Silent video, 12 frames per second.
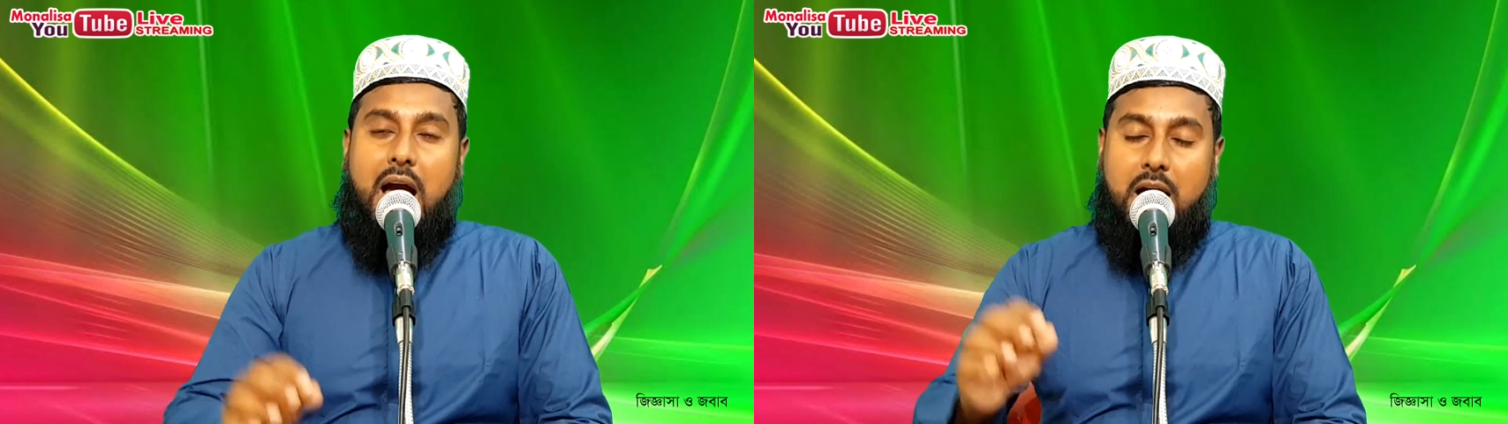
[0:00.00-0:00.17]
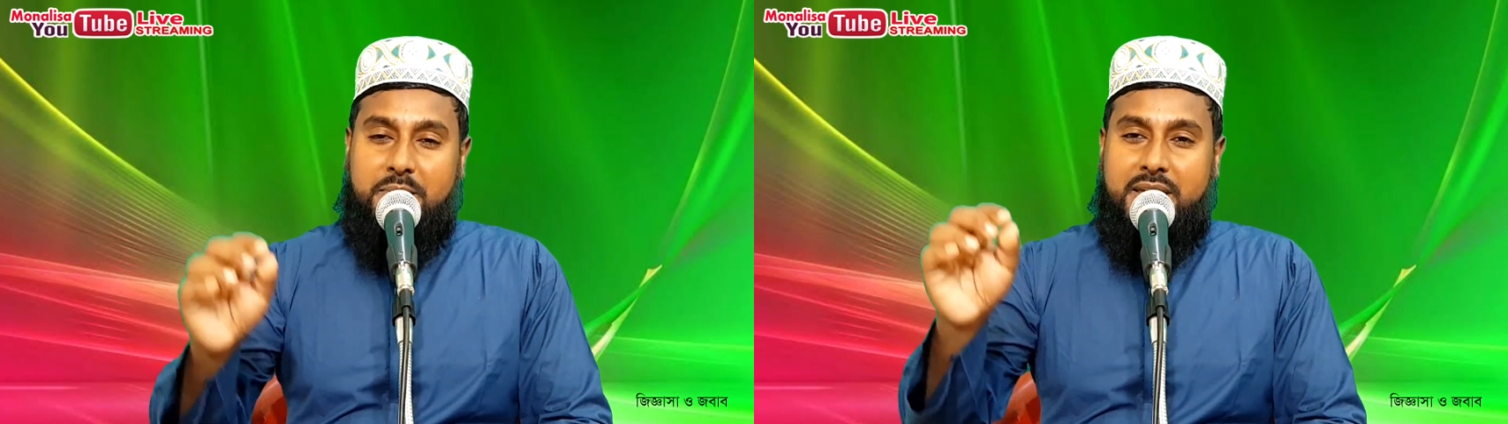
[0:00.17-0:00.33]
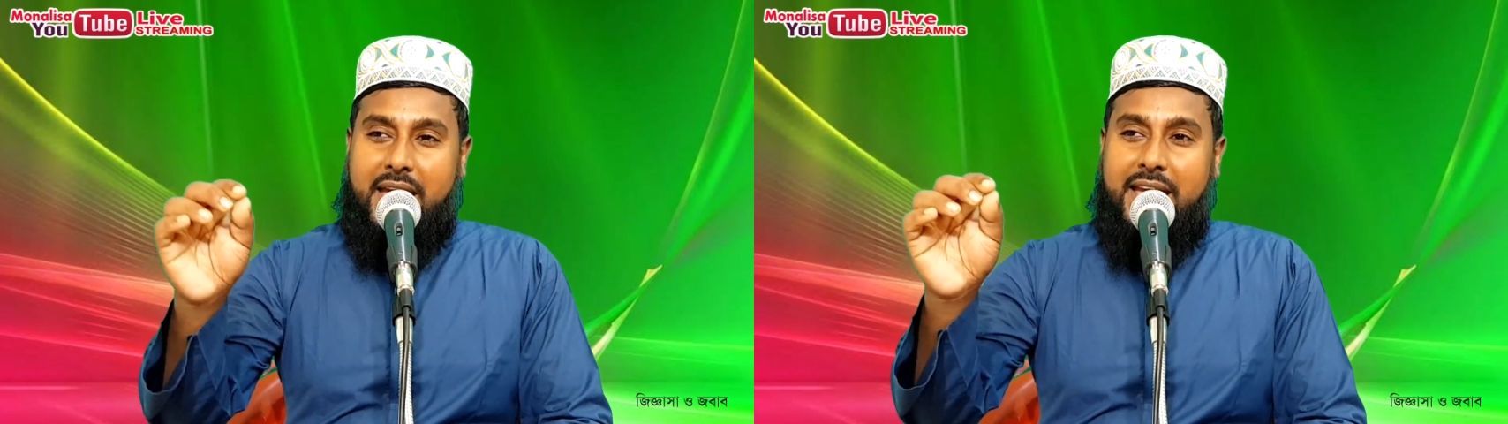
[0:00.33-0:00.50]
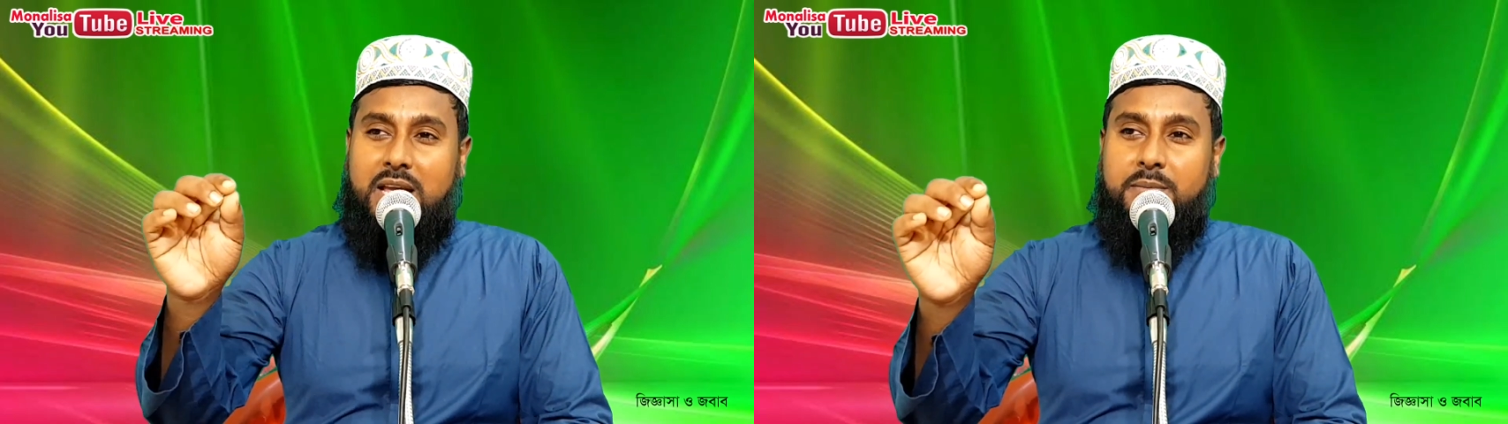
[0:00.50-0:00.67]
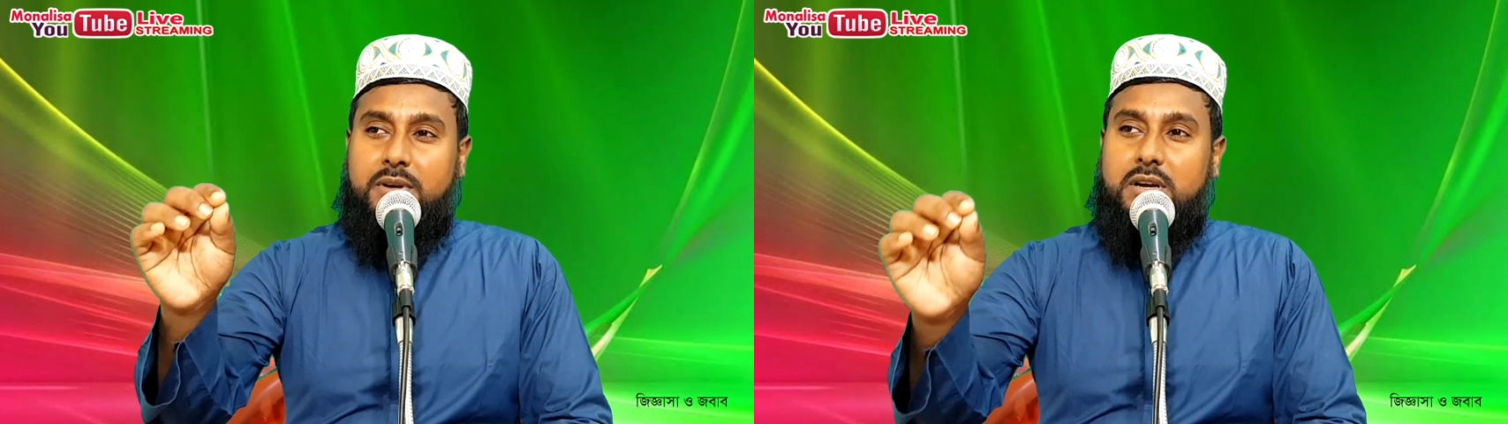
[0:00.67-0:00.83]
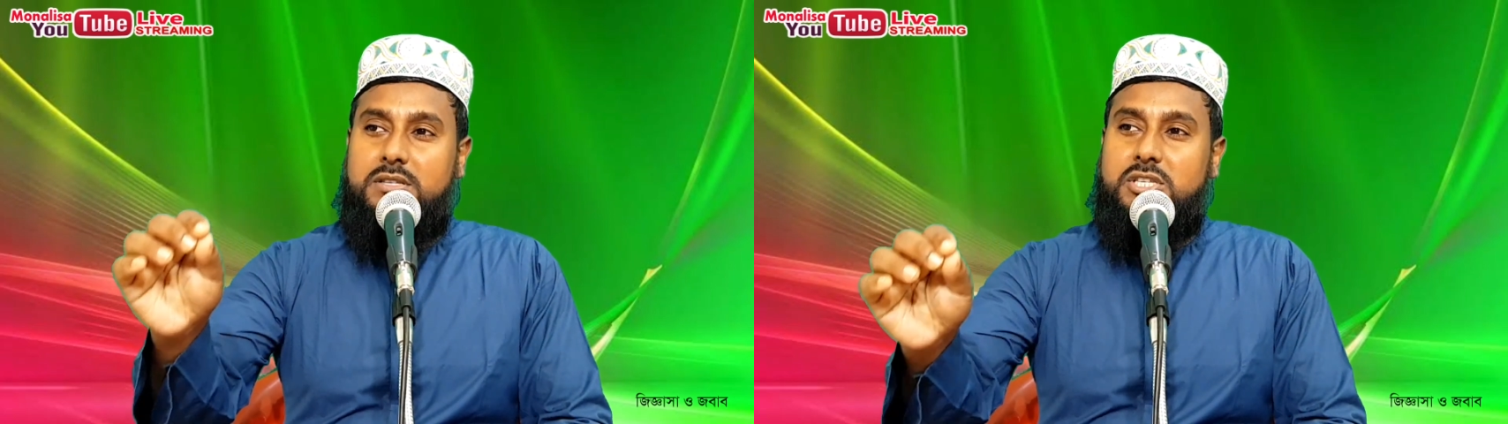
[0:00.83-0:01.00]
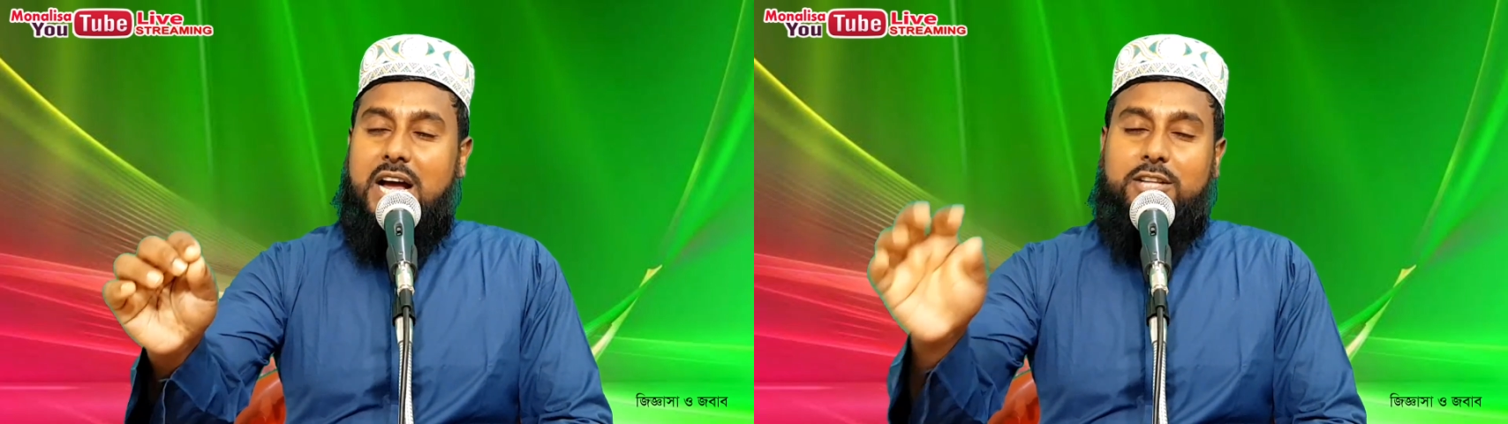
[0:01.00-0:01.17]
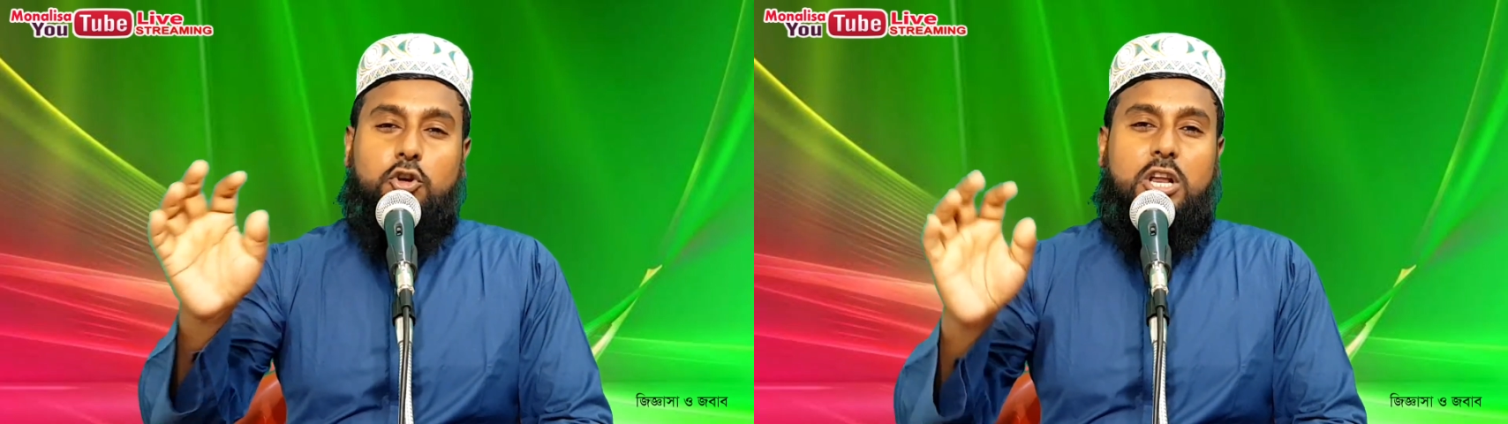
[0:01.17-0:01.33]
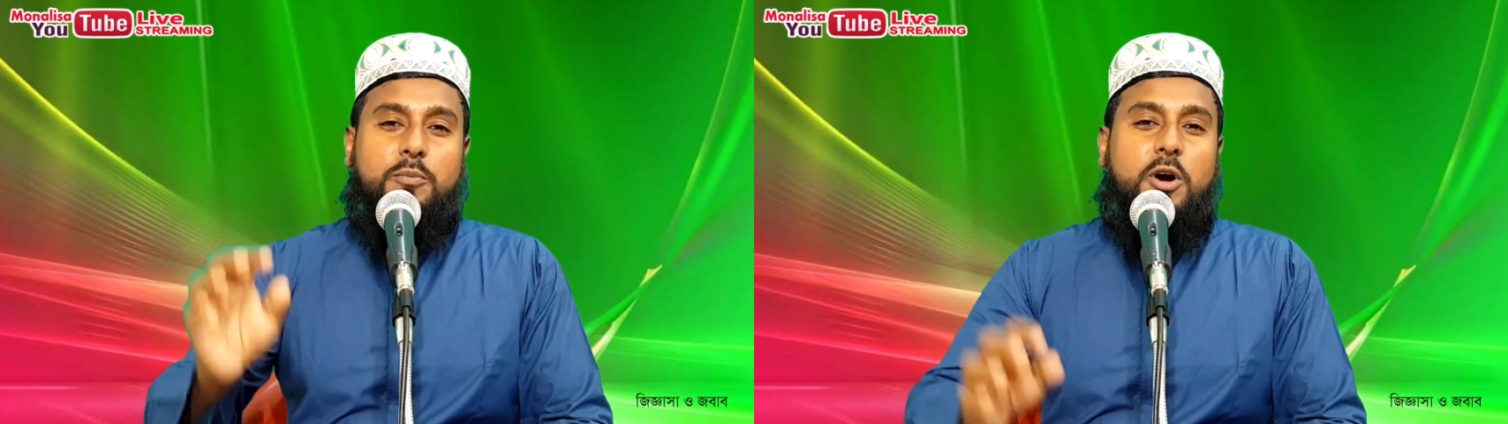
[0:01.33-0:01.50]
আমি এই
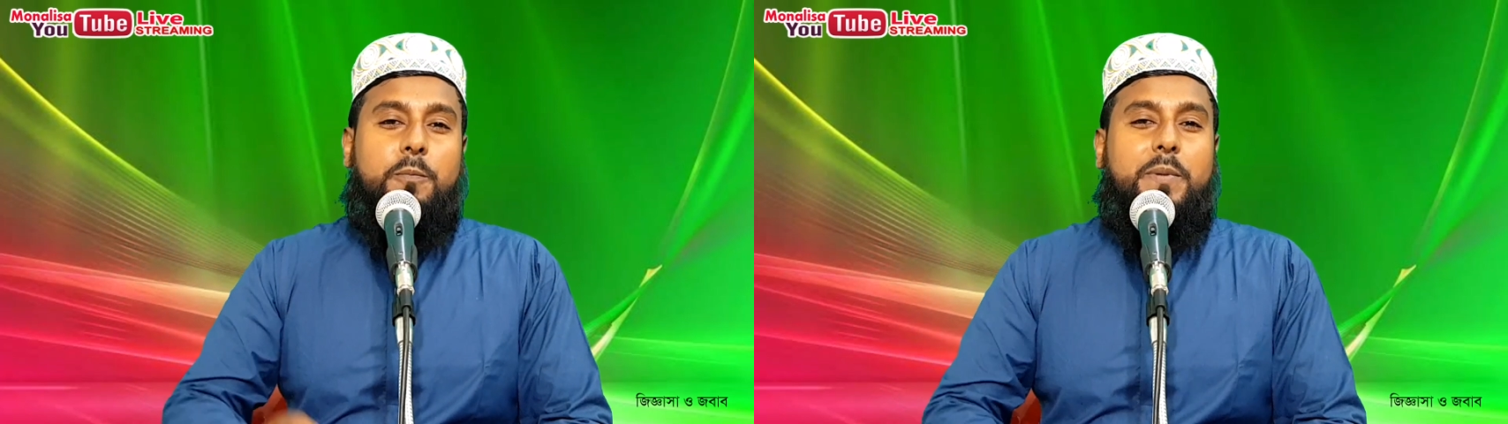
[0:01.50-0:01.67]
চাদর এবং